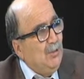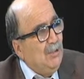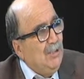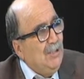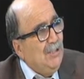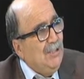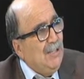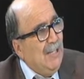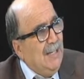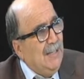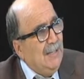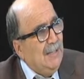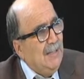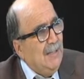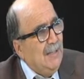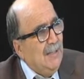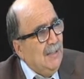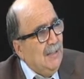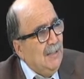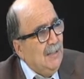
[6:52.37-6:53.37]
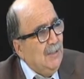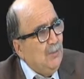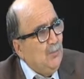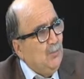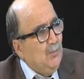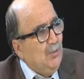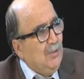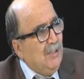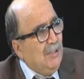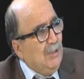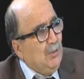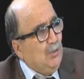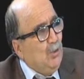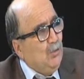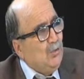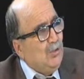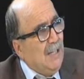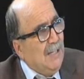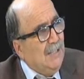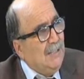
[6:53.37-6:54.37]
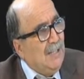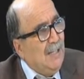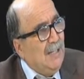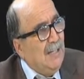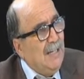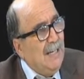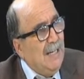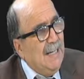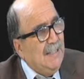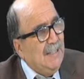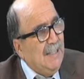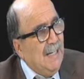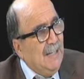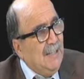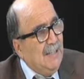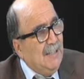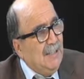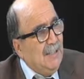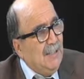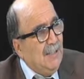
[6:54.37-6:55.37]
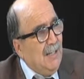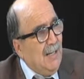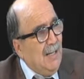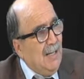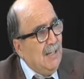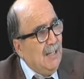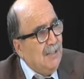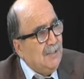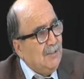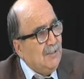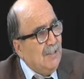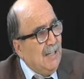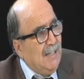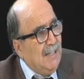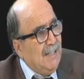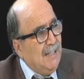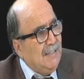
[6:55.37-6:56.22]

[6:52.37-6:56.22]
Siz de e, Türkiye'de çok sayıda engelli alanında,